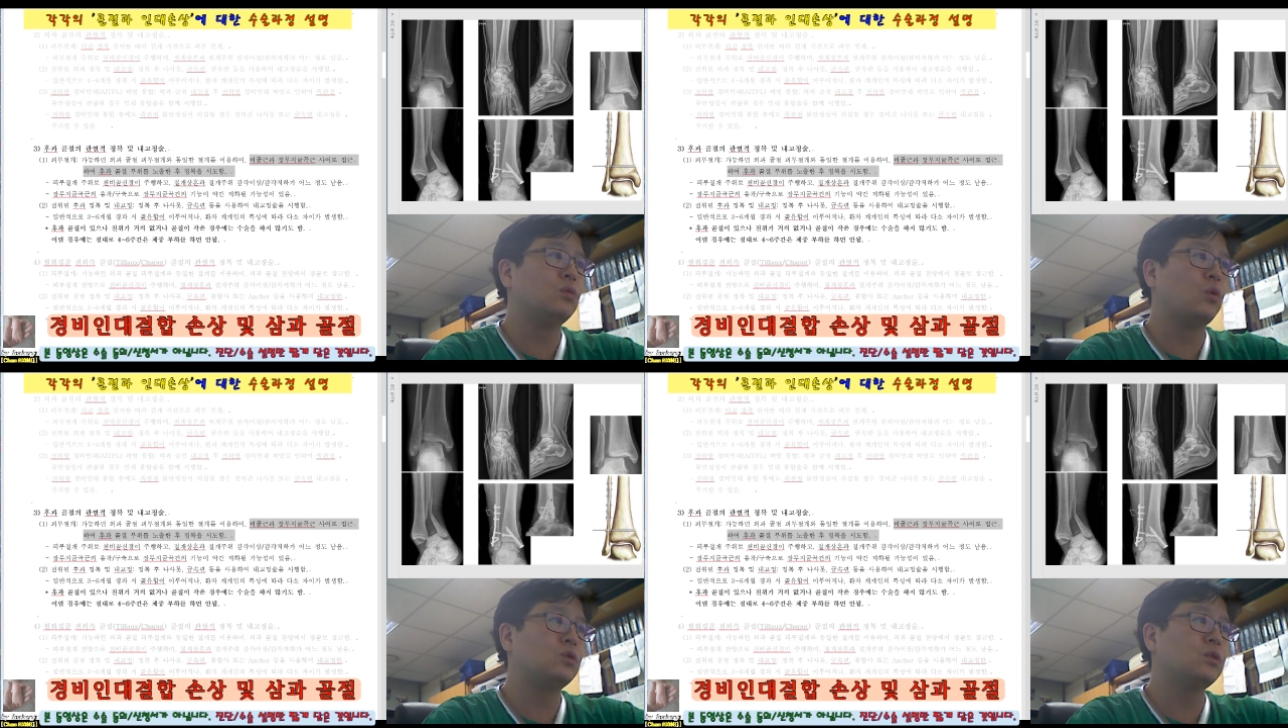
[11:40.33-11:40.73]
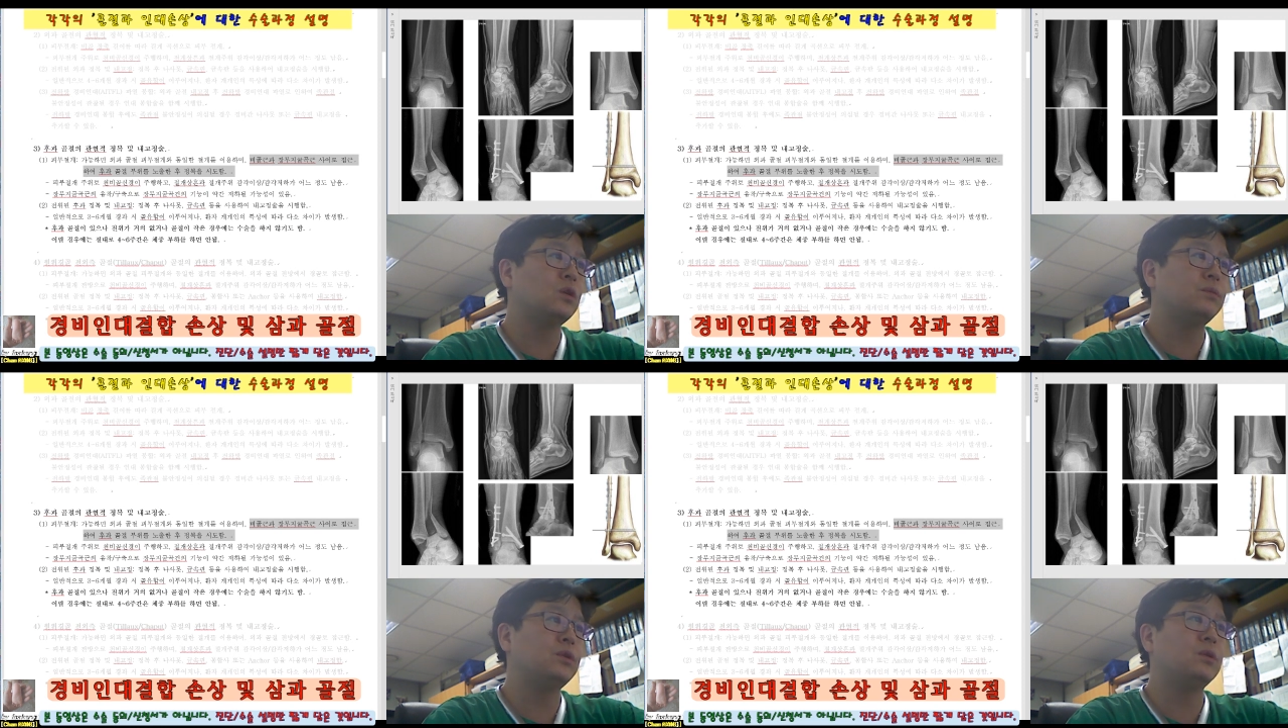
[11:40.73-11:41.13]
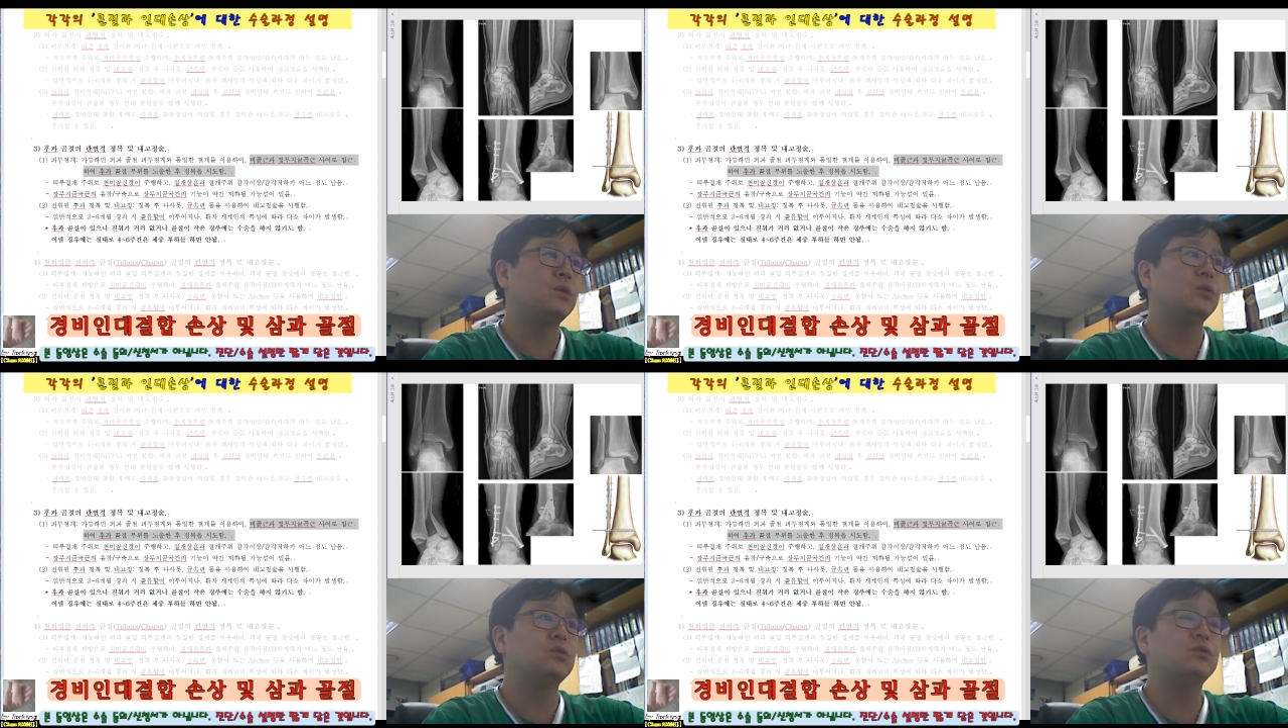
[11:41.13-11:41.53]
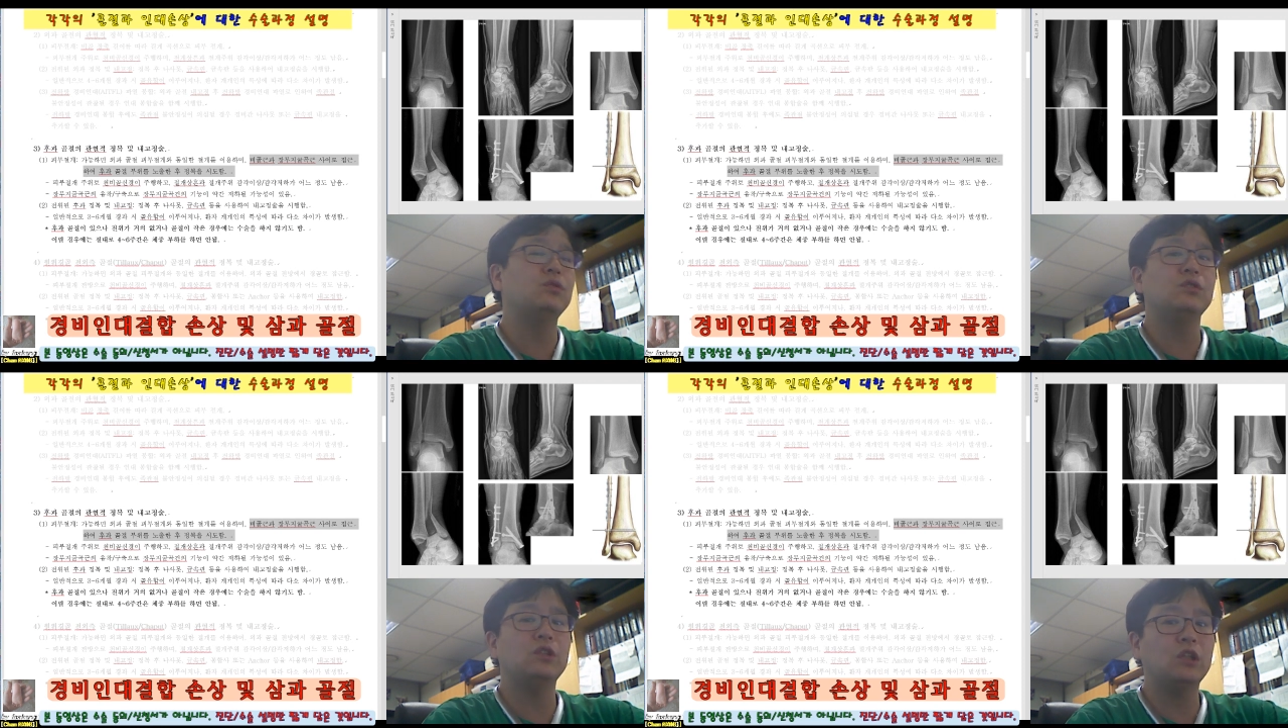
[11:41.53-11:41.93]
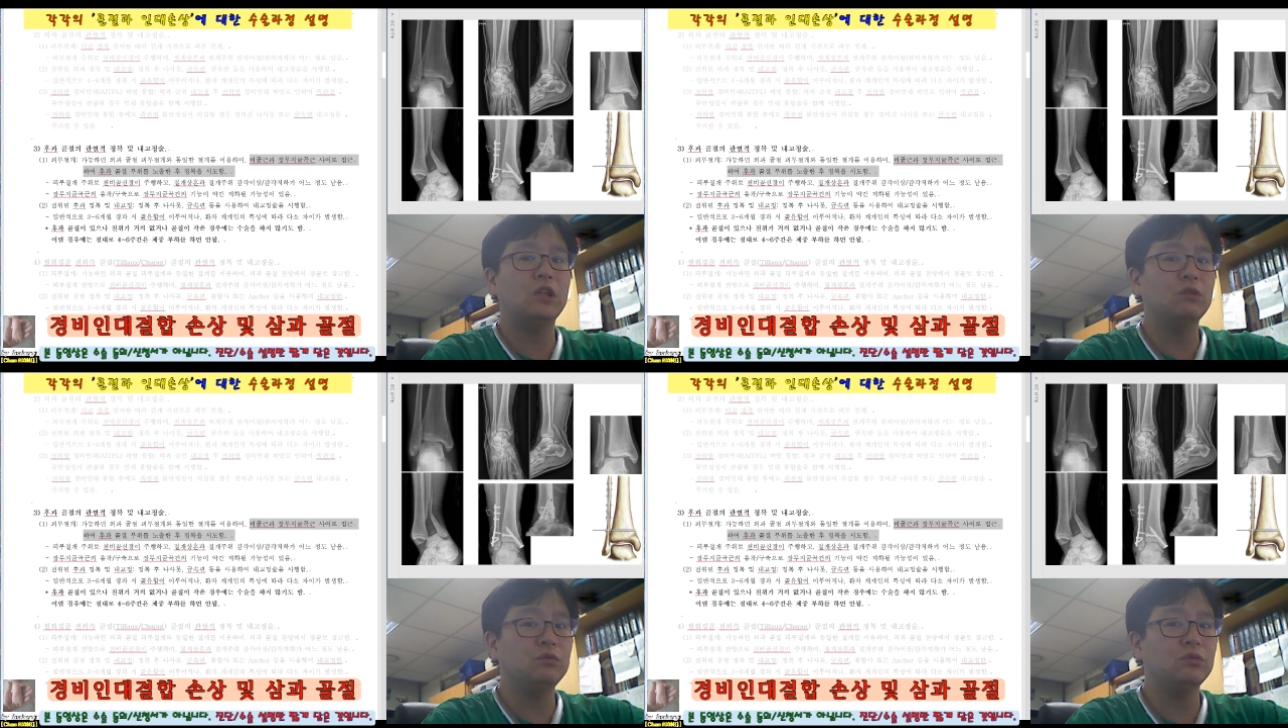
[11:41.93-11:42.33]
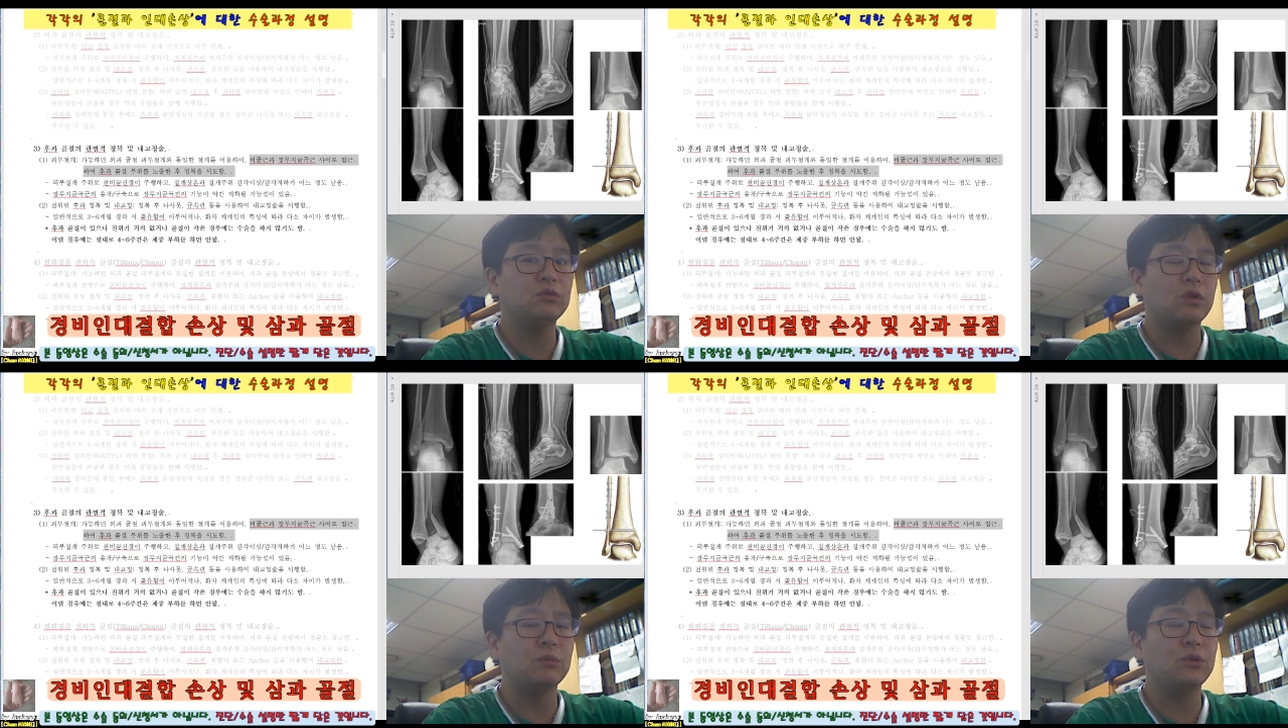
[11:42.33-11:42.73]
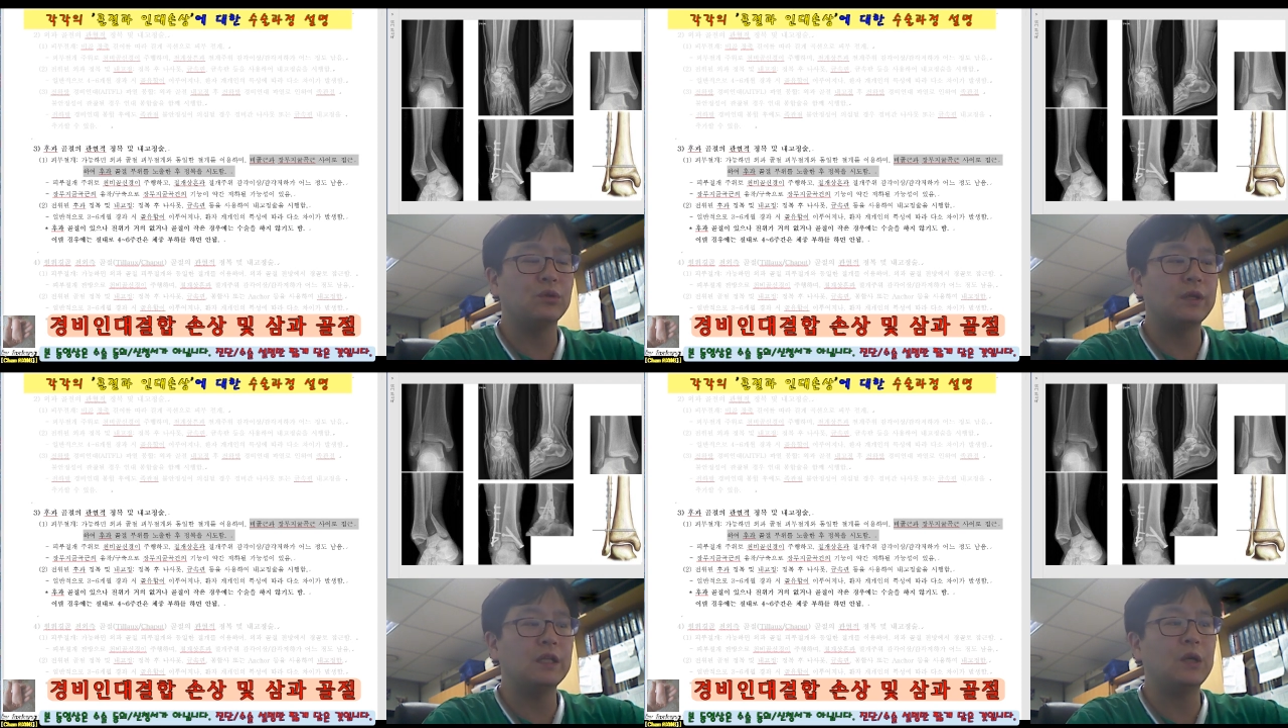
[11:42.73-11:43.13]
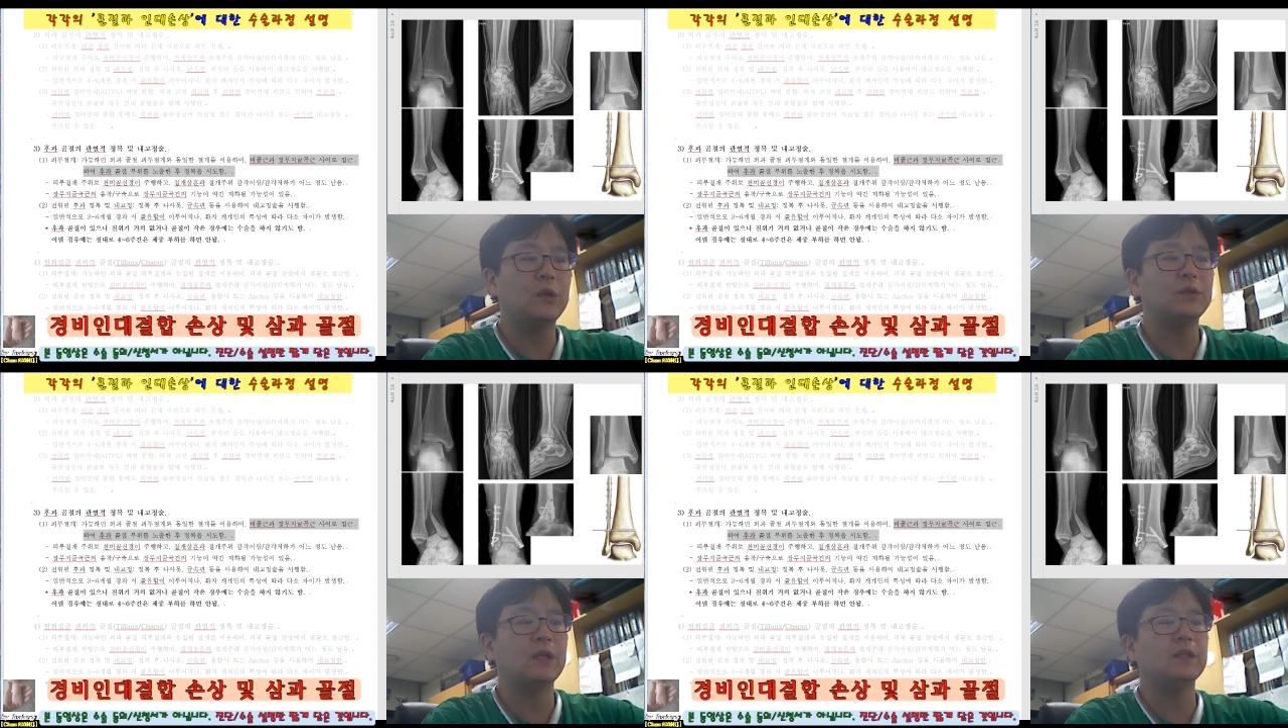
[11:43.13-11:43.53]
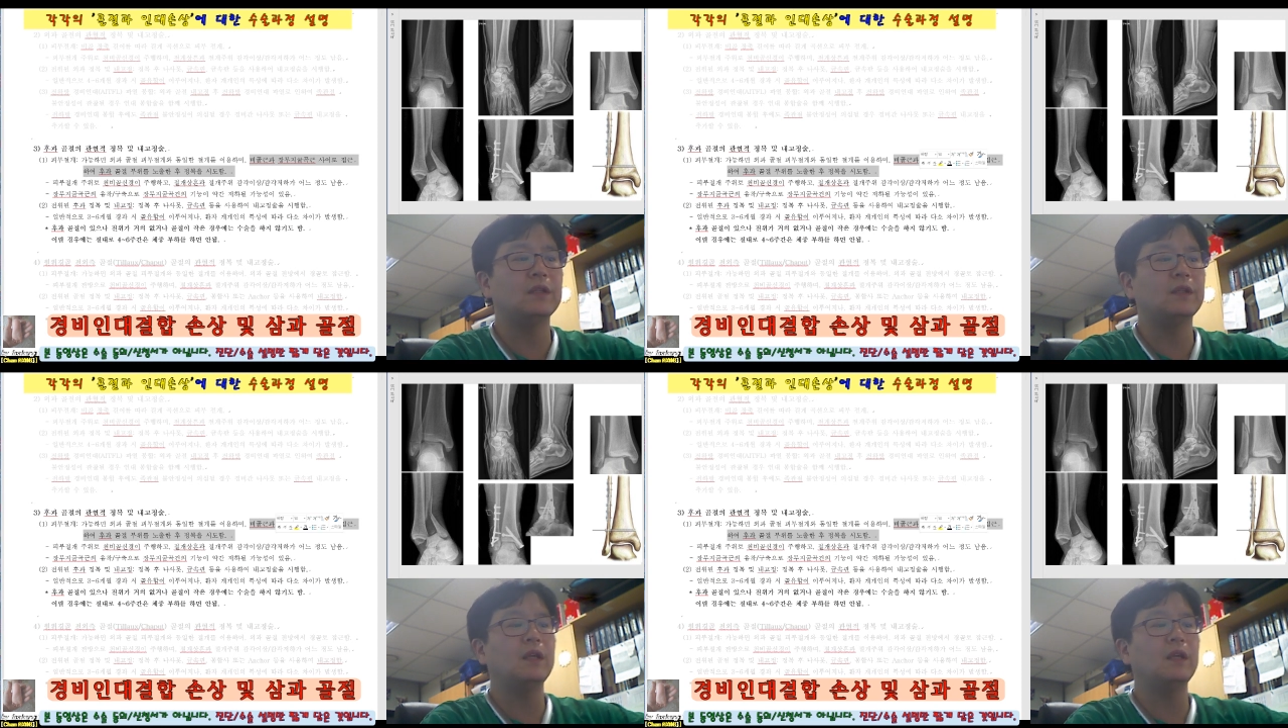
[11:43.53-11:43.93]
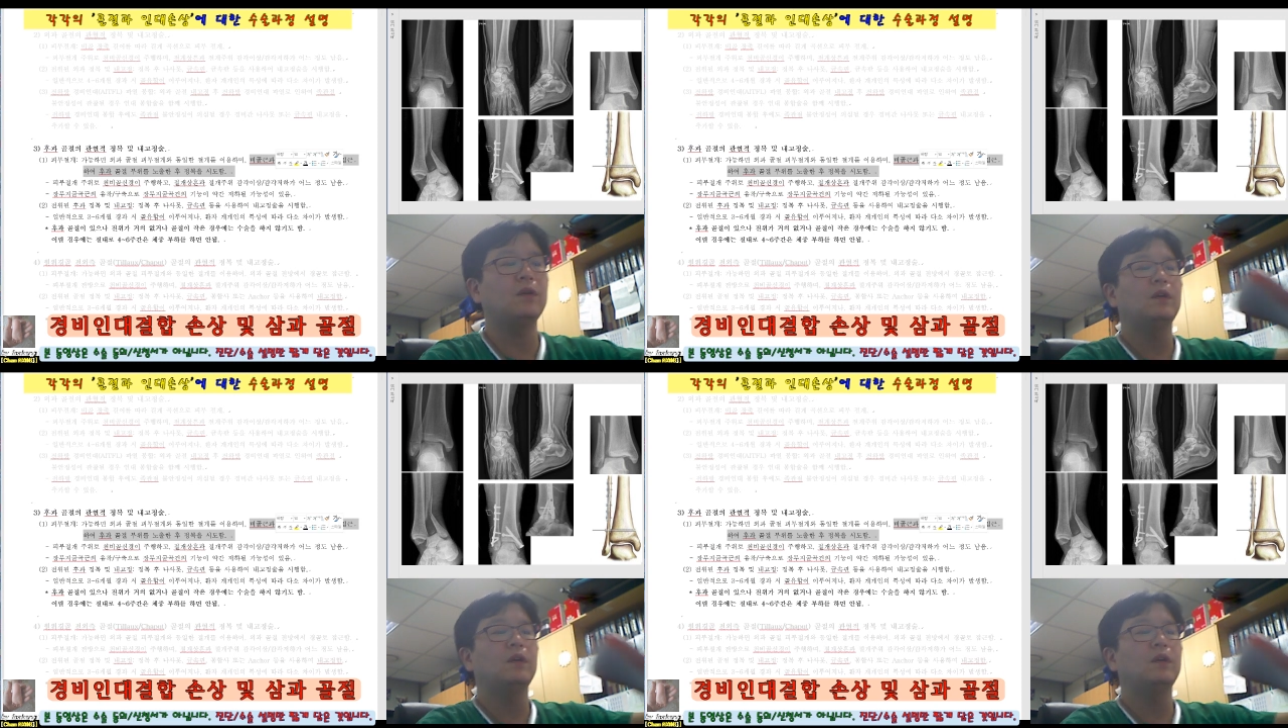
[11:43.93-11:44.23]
골절 부위를 노출시킨 후 정복을 한다고 되어 있는데요.